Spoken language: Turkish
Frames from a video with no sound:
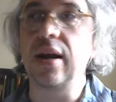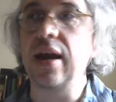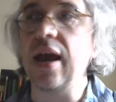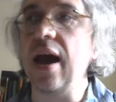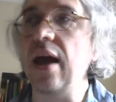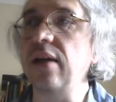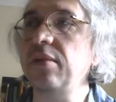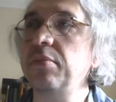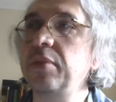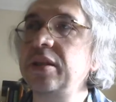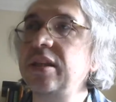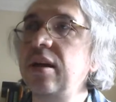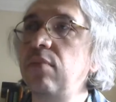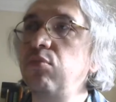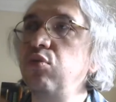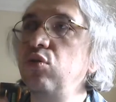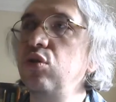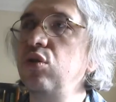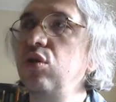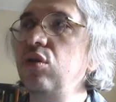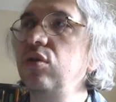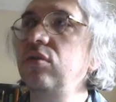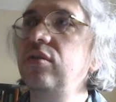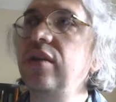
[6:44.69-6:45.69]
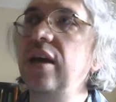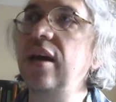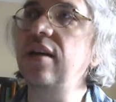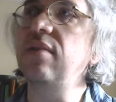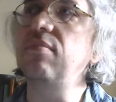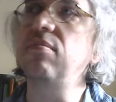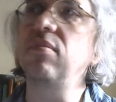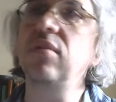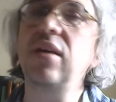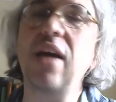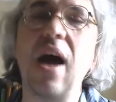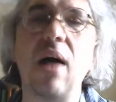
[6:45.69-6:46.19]
Yani mesela bunu
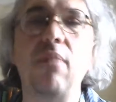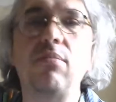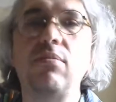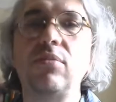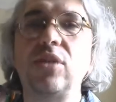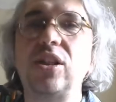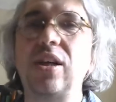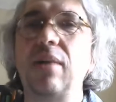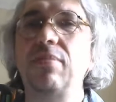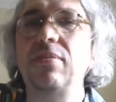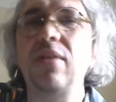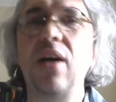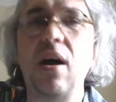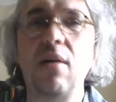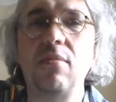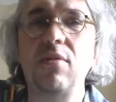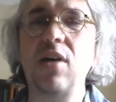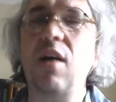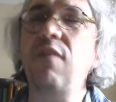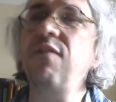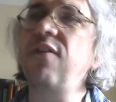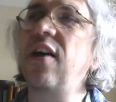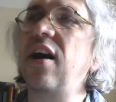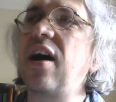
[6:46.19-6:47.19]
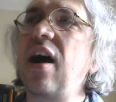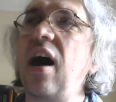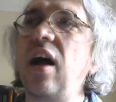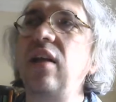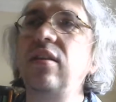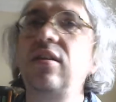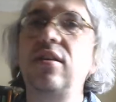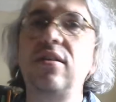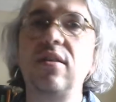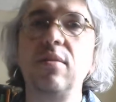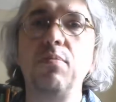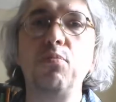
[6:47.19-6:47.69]
diyelim yapmayacağım tamam rafa
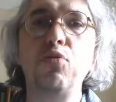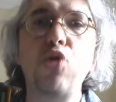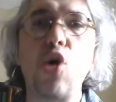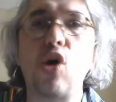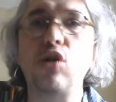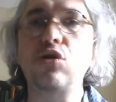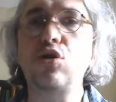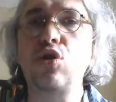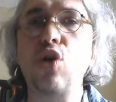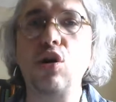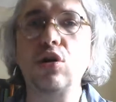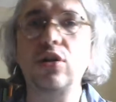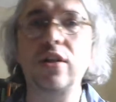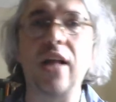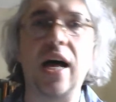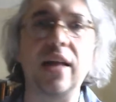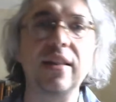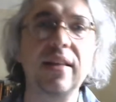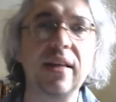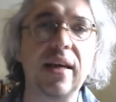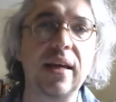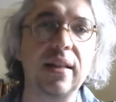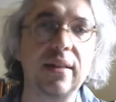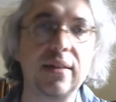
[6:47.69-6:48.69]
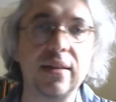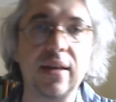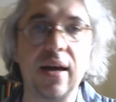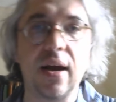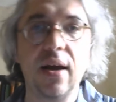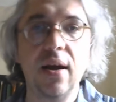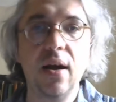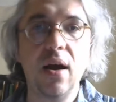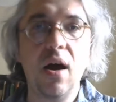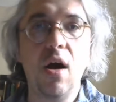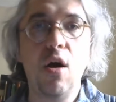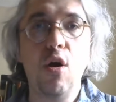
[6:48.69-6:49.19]
kaldırdım toz, tozlandı gitti.
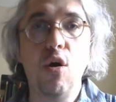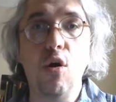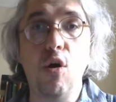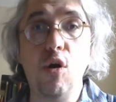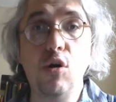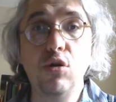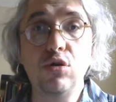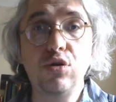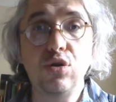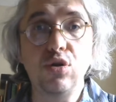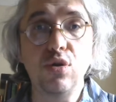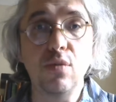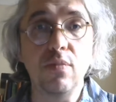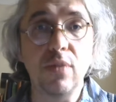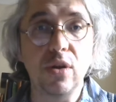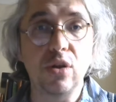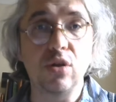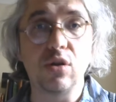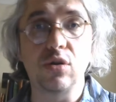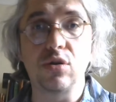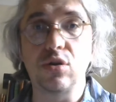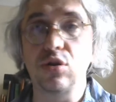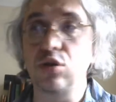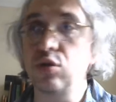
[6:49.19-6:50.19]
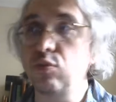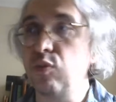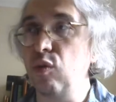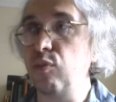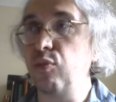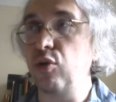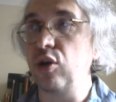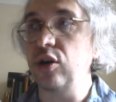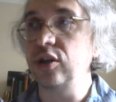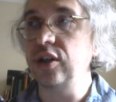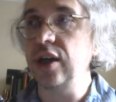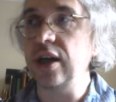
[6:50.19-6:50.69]
Ölsün mü diyorsunuz bu
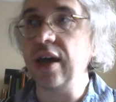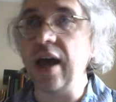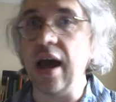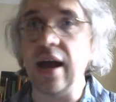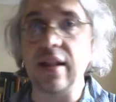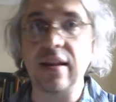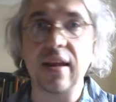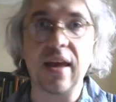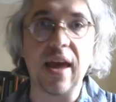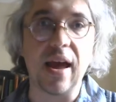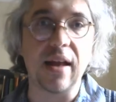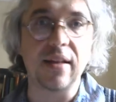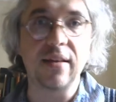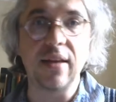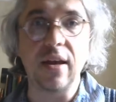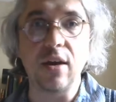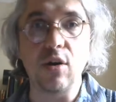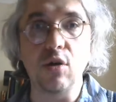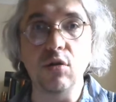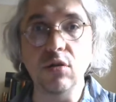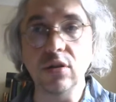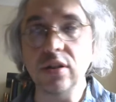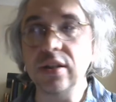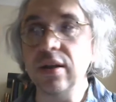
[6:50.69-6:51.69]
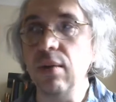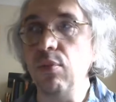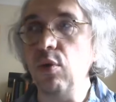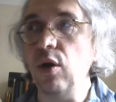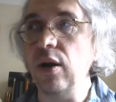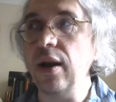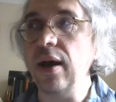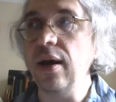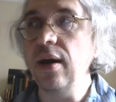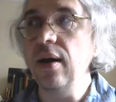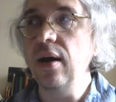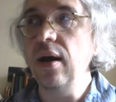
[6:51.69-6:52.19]
proje kendi kendine? Yoksa
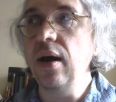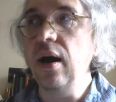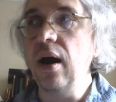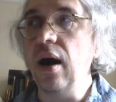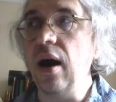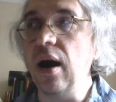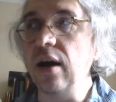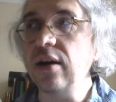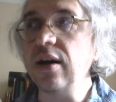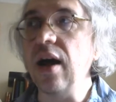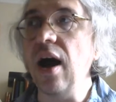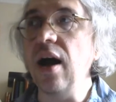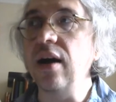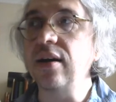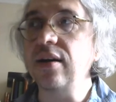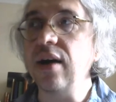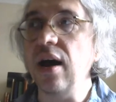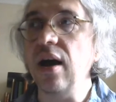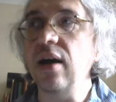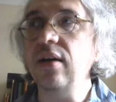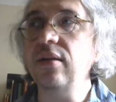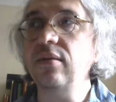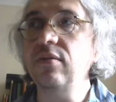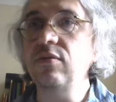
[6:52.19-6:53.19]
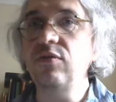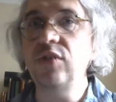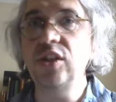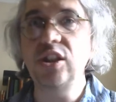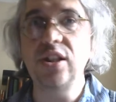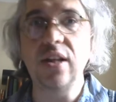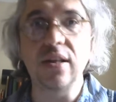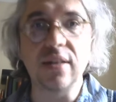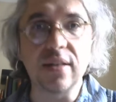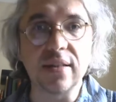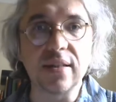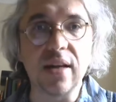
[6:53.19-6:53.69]
böyle ara ara
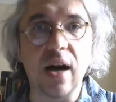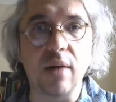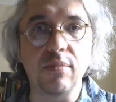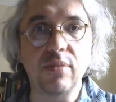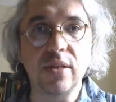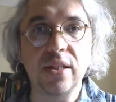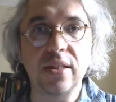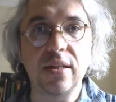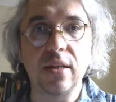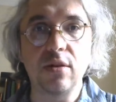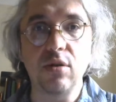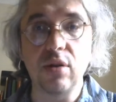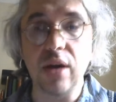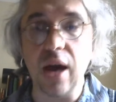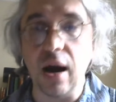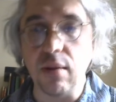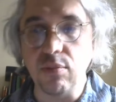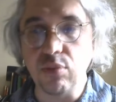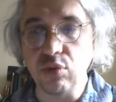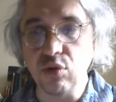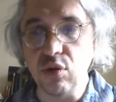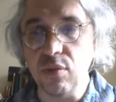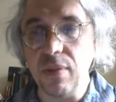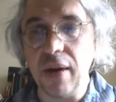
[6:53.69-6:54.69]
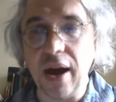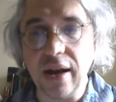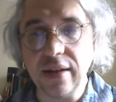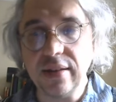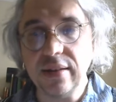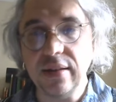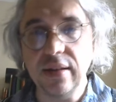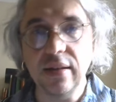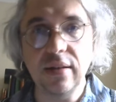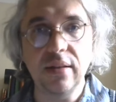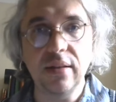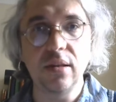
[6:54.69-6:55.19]
vicdan azabı hissediyor. Ya bunu
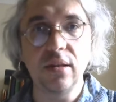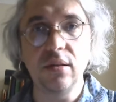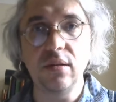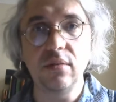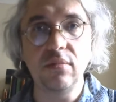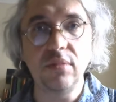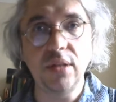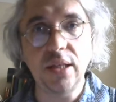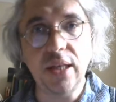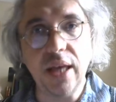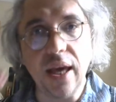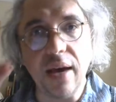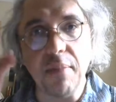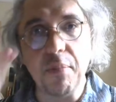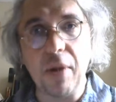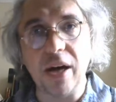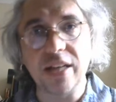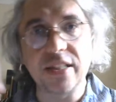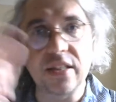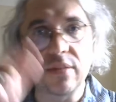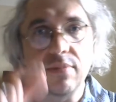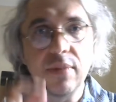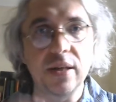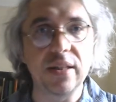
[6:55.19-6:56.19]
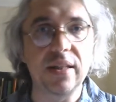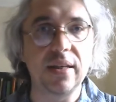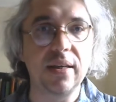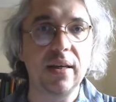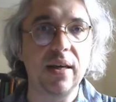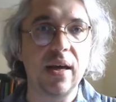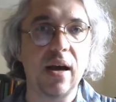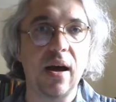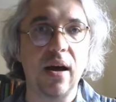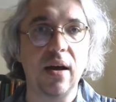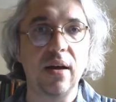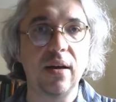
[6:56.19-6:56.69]
ben niye basmadın
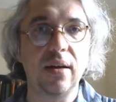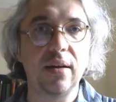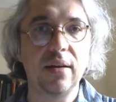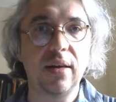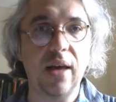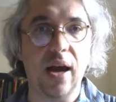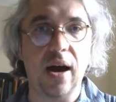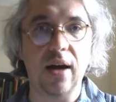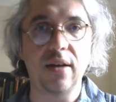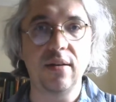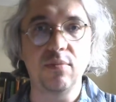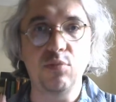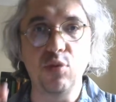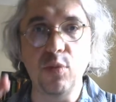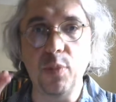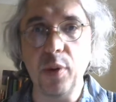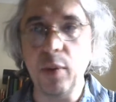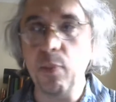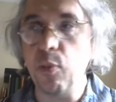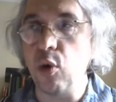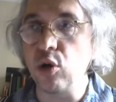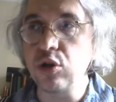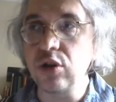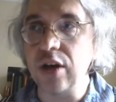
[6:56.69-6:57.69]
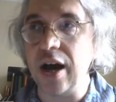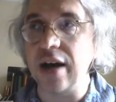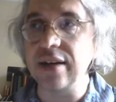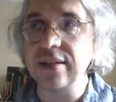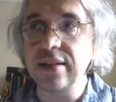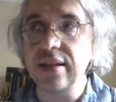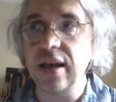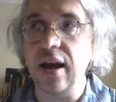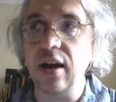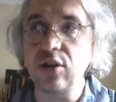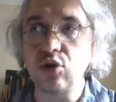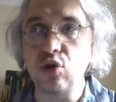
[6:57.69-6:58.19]
ya? Yani bu bir
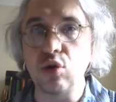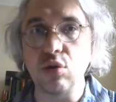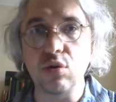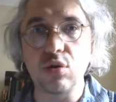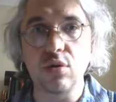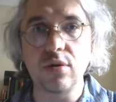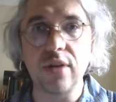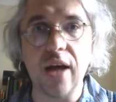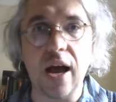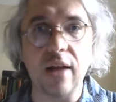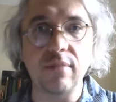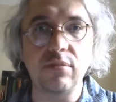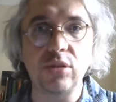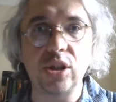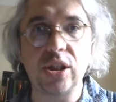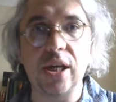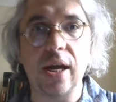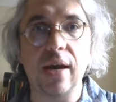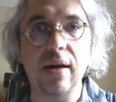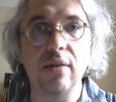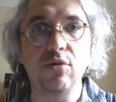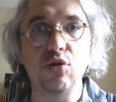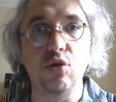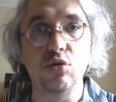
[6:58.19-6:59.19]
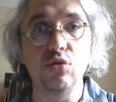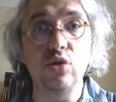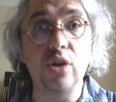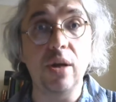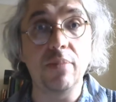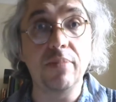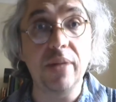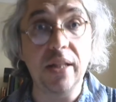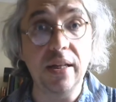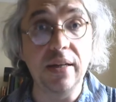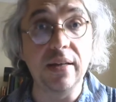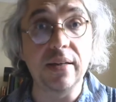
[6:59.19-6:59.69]
potansiyel çok güzel bir şeye
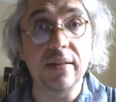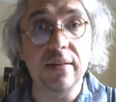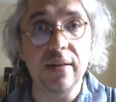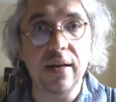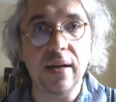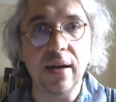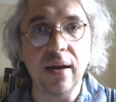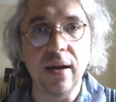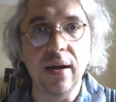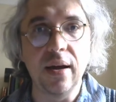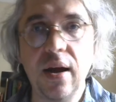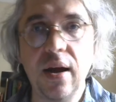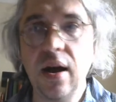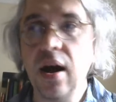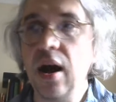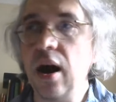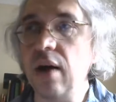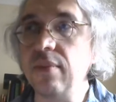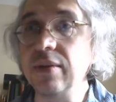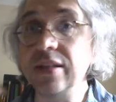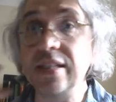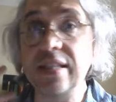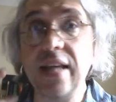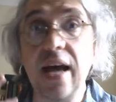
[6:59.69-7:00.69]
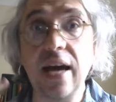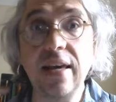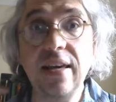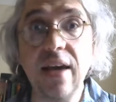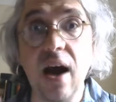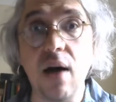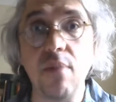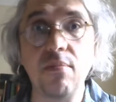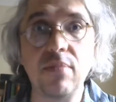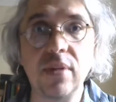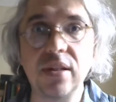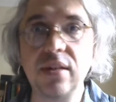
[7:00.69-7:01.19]
dönüşebilirdi. Ama sen
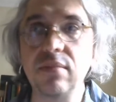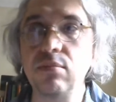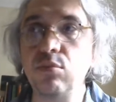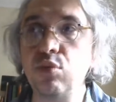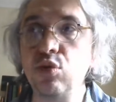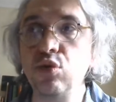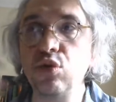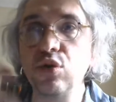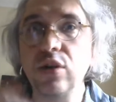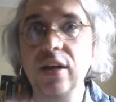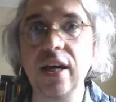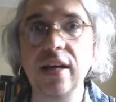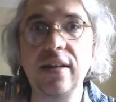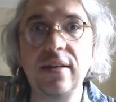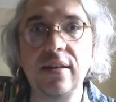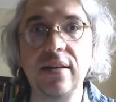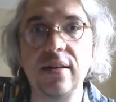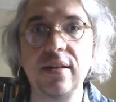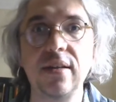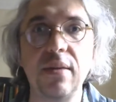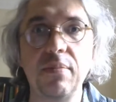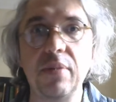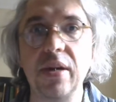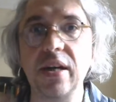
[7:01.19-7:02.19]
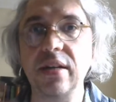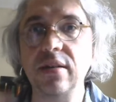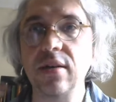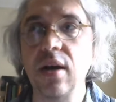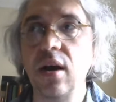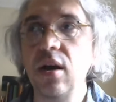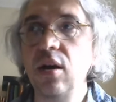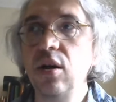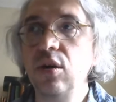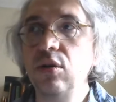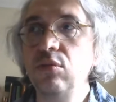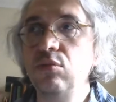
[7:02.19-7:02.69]
yapmadın. Bunun getirdiği bir
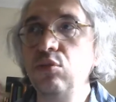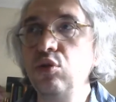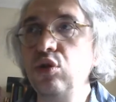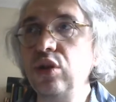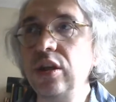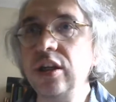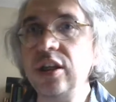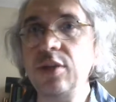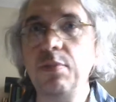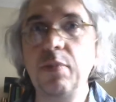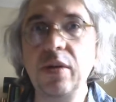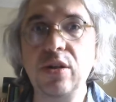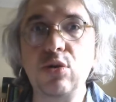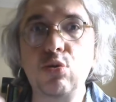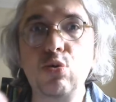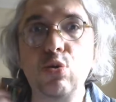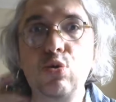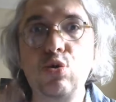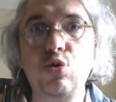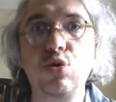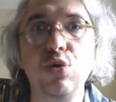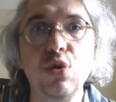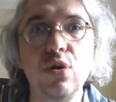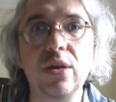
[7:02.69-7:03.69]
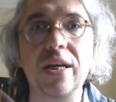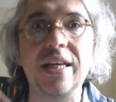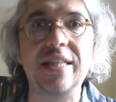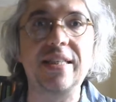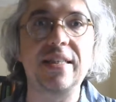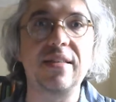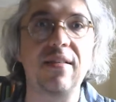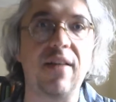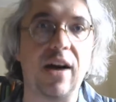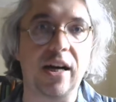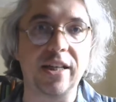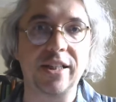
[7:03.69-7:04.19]
müthiş bir suçluluk
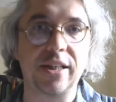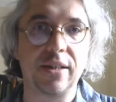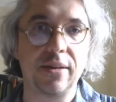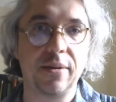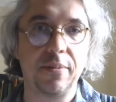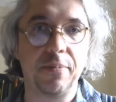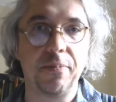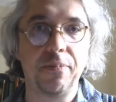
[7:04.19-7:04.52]
hissi var.